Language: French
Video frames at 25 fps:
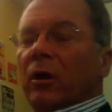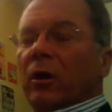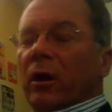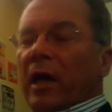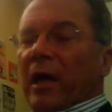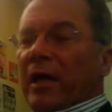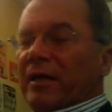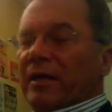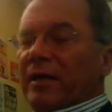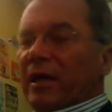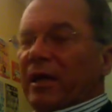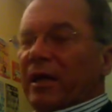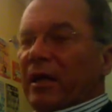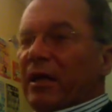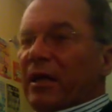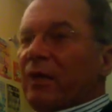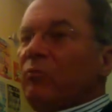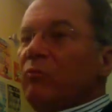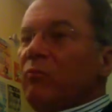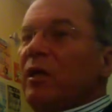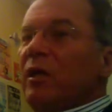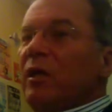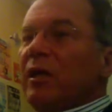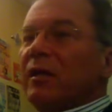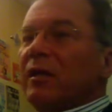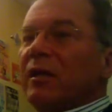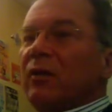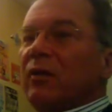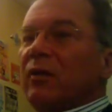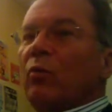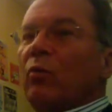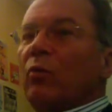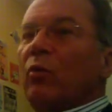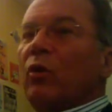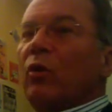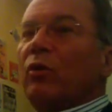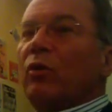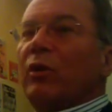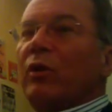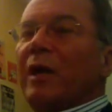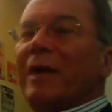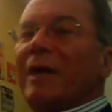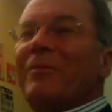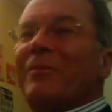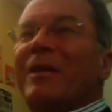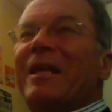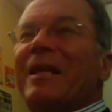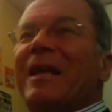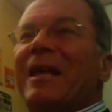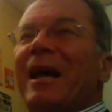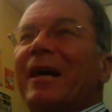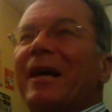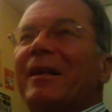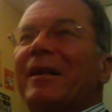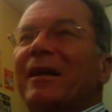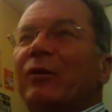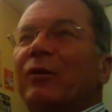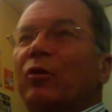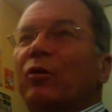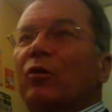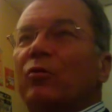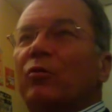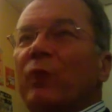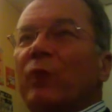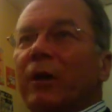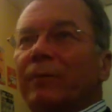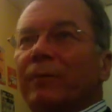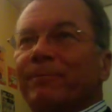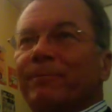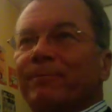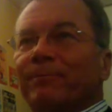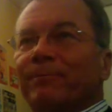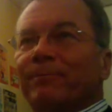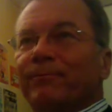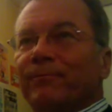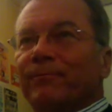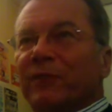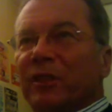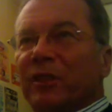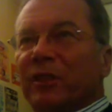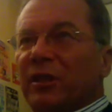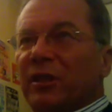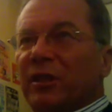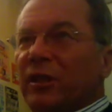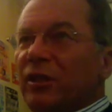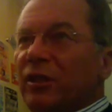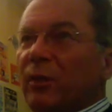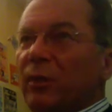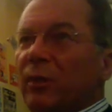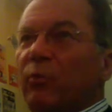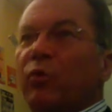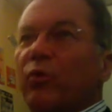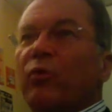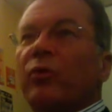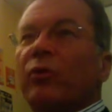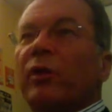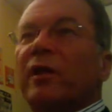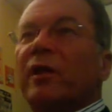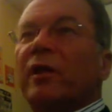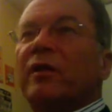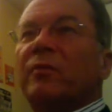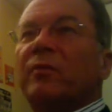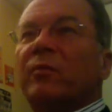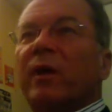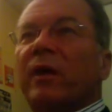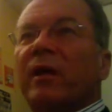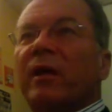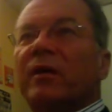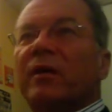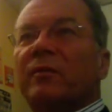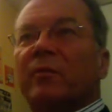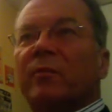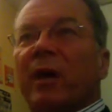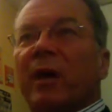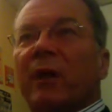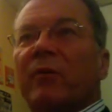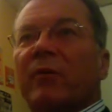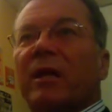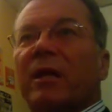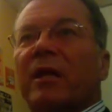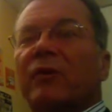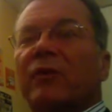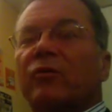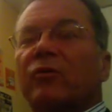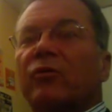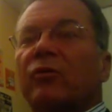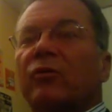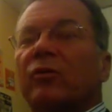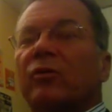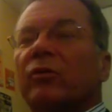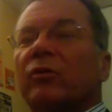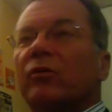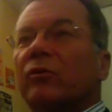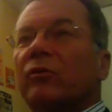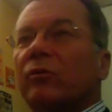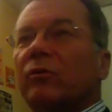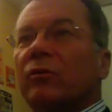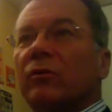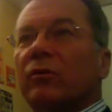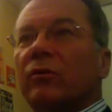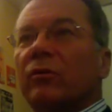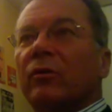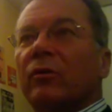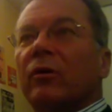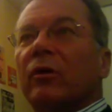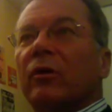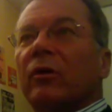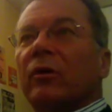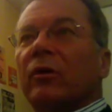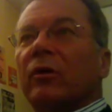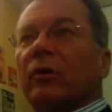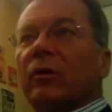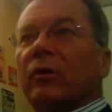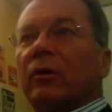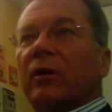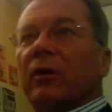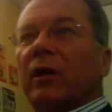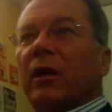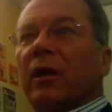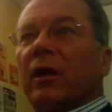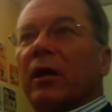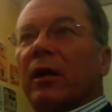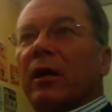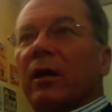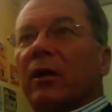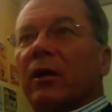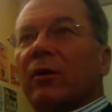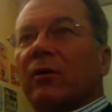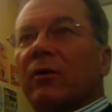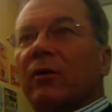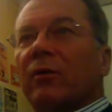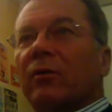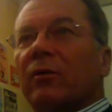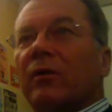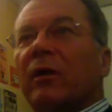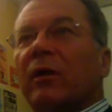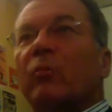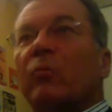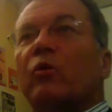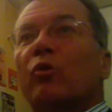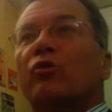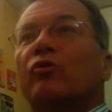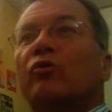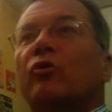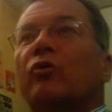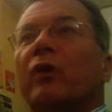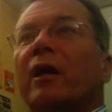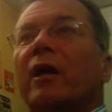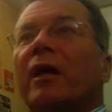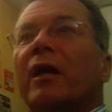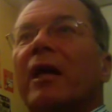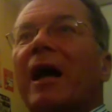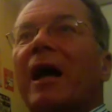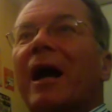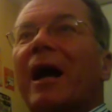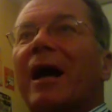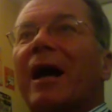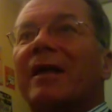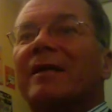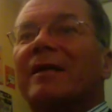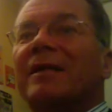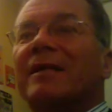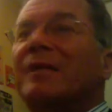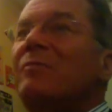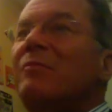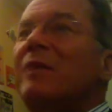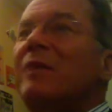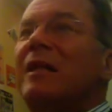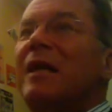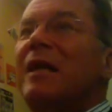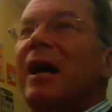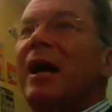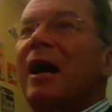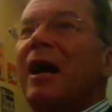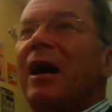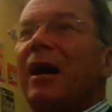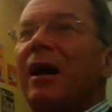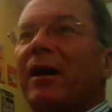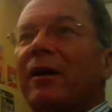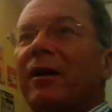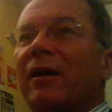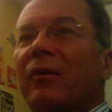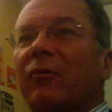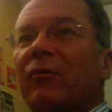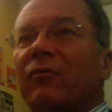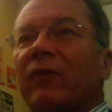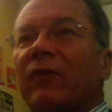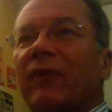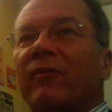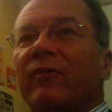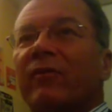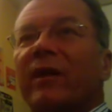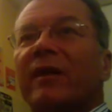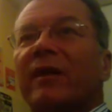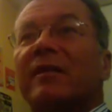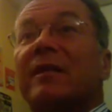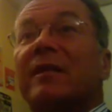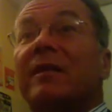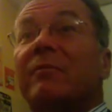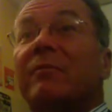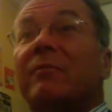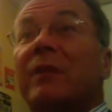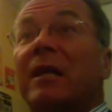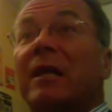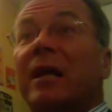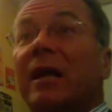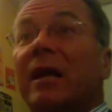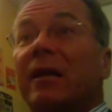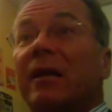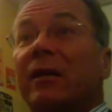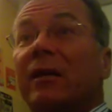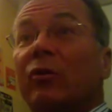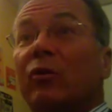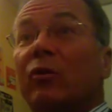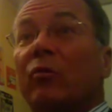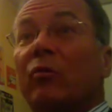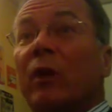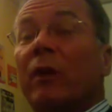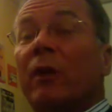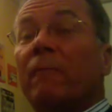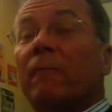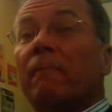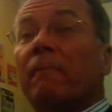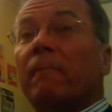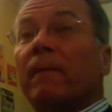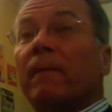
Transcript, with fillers: un siècle et demi exactement d'un milliard d'êtres humains, ce qui est déjà pour une espèce parmi les autres et euh, est euh, démesuré, à 6 milliards et on va vers 10 milliards d'êtres humains.